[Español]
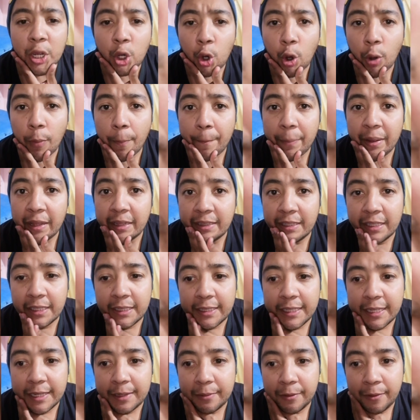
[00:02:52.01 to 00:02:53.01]

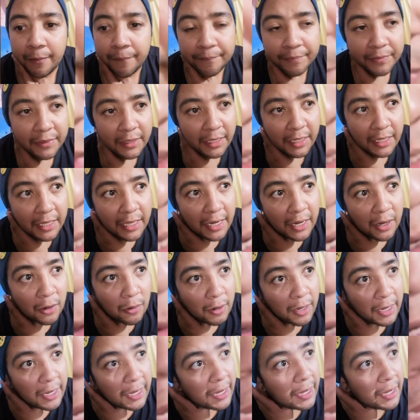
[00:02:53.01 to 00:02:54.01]
competitivo y
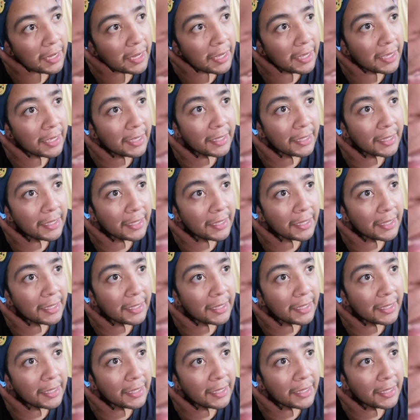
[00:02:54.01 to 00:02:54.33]
creo que